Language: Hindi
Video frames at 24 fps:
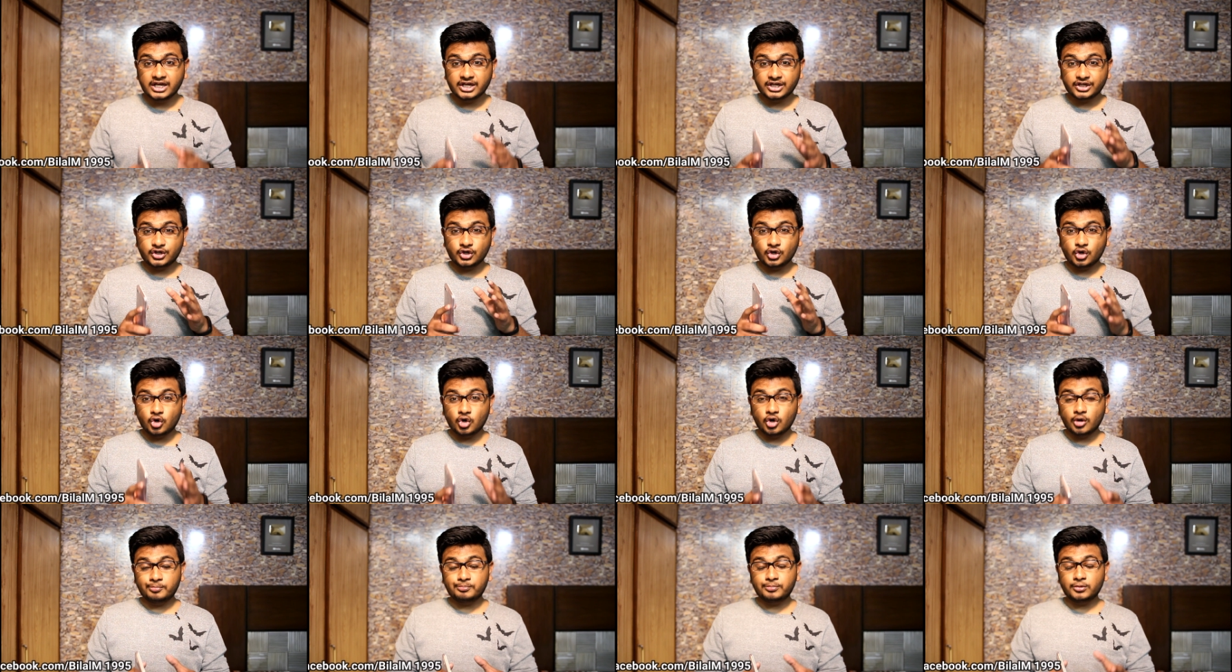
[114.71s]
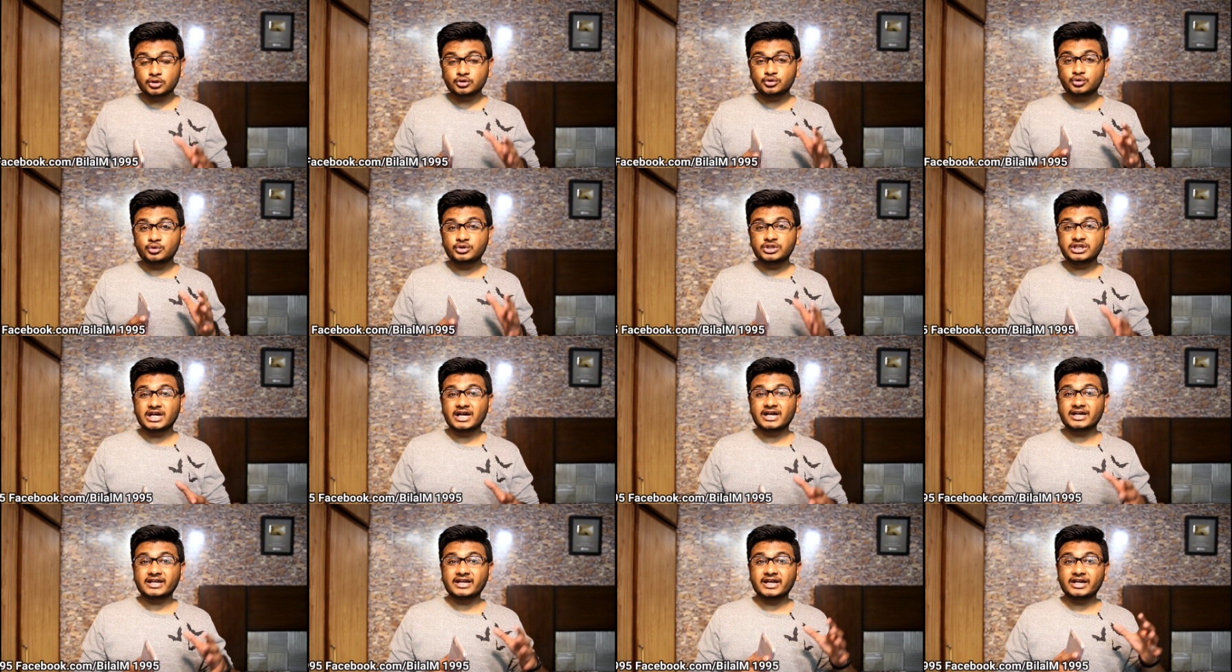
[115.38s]
कि ओप्पो
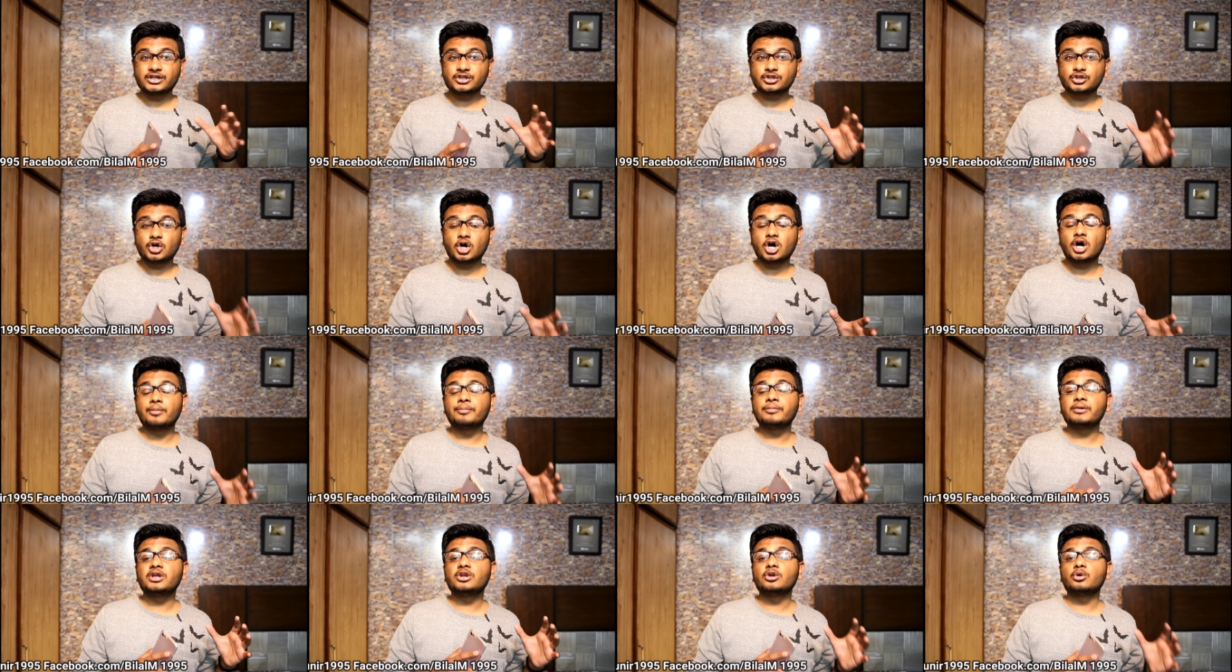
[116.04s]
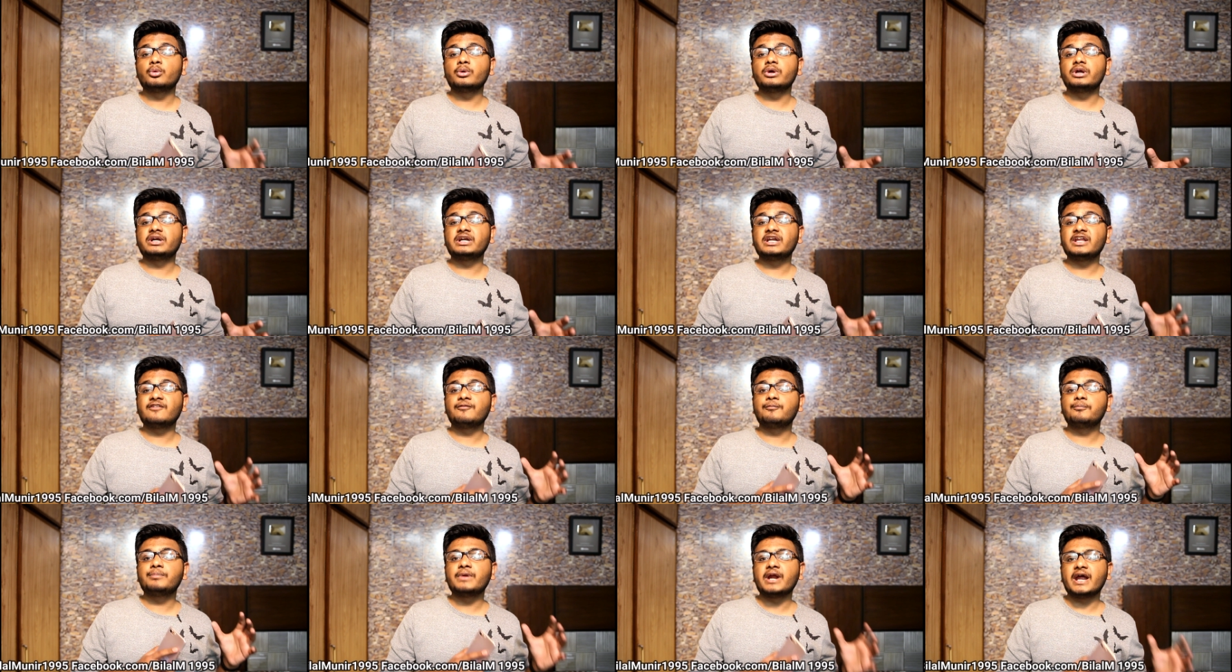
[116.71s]
दुनिया के टॉप इनोवेटिव
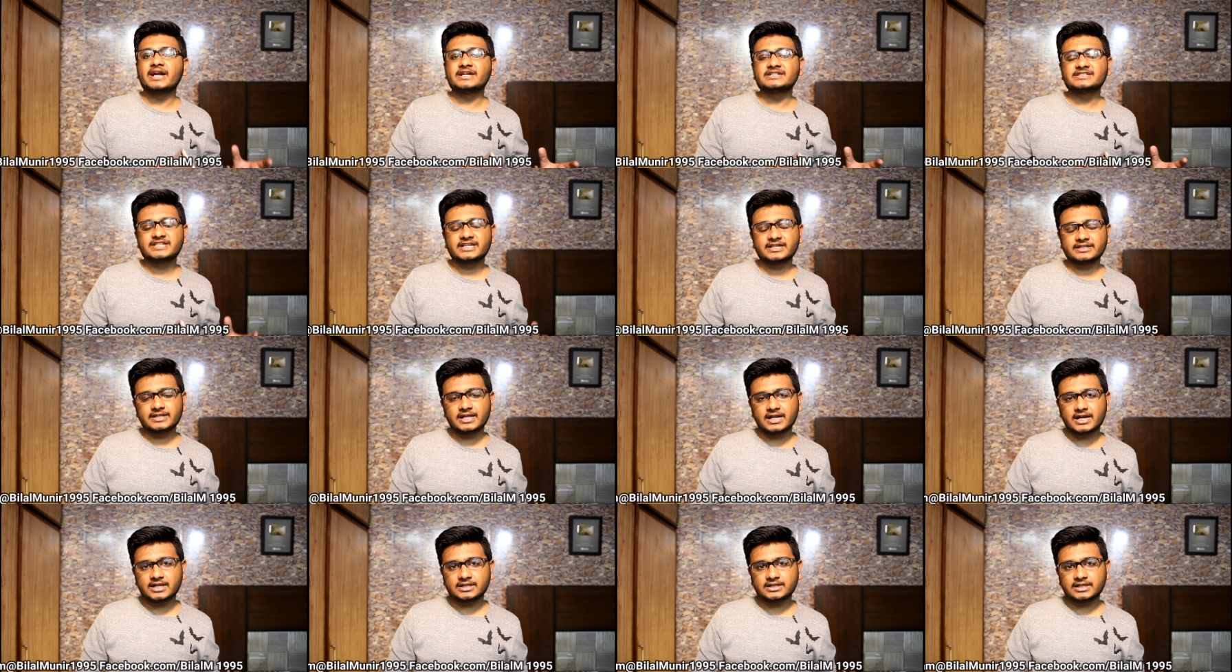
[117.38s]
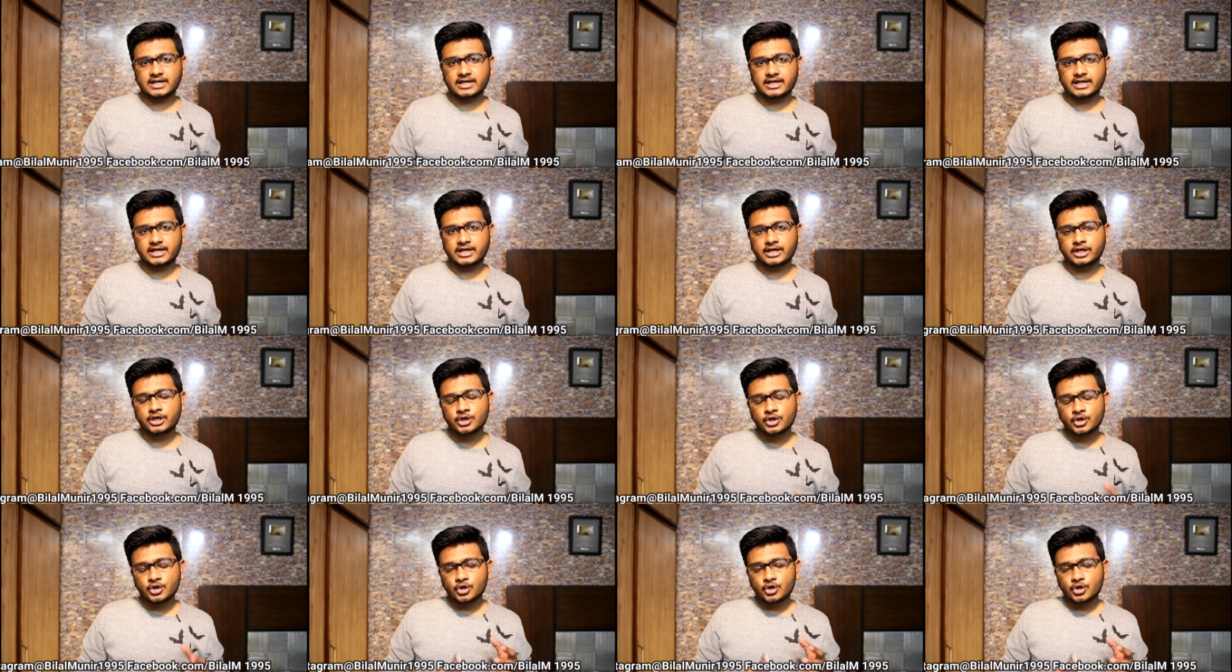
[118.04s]
ब्रांड्स के अंदर आता है